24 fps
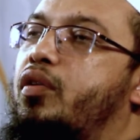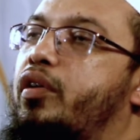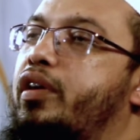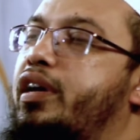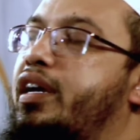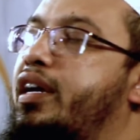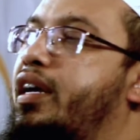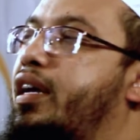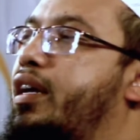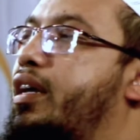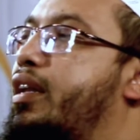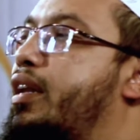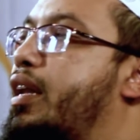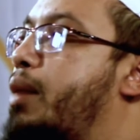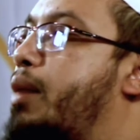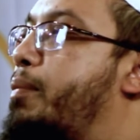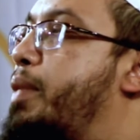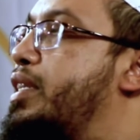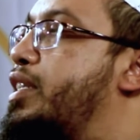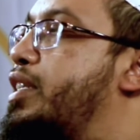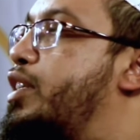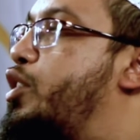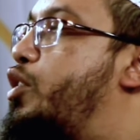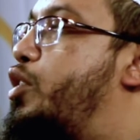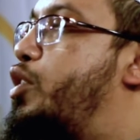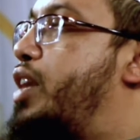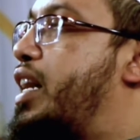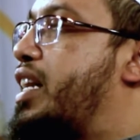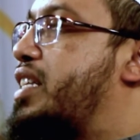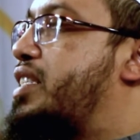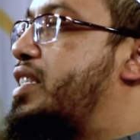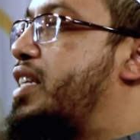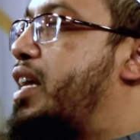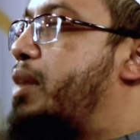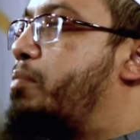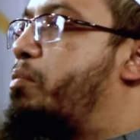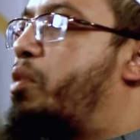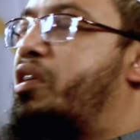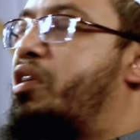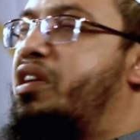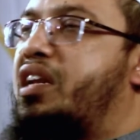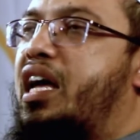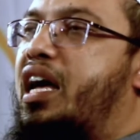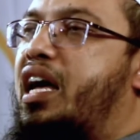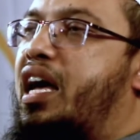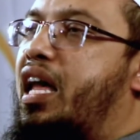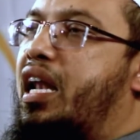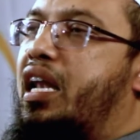ওই নামাজের জন্য ডাকছে আর বলে
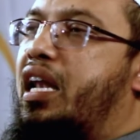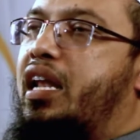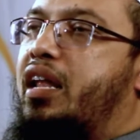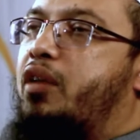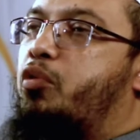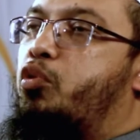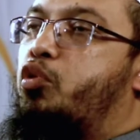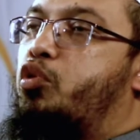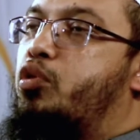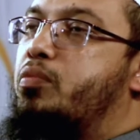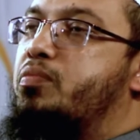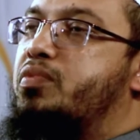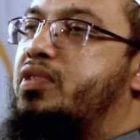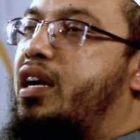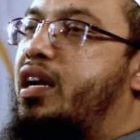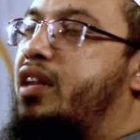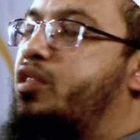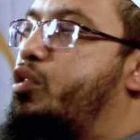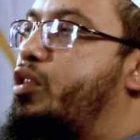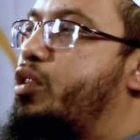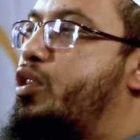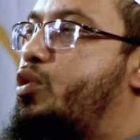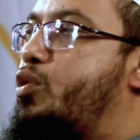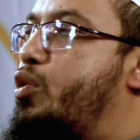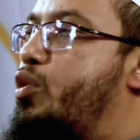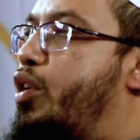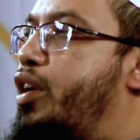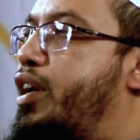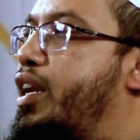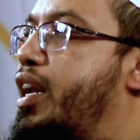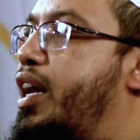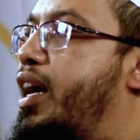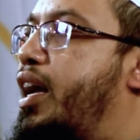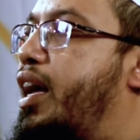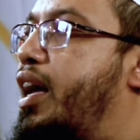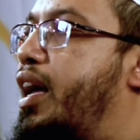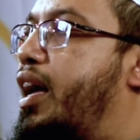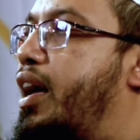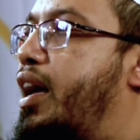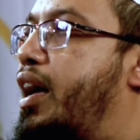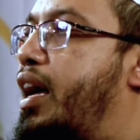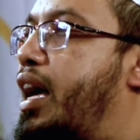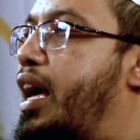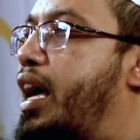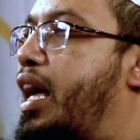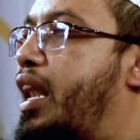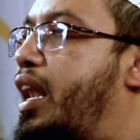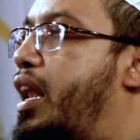না আল্লাহর হুকুম ছাড়া তো কিছু হয় না
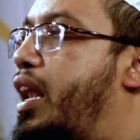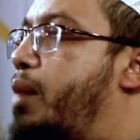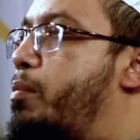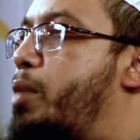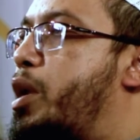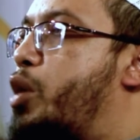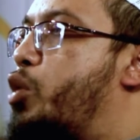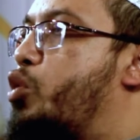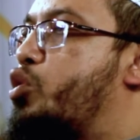আল্লাহ আমার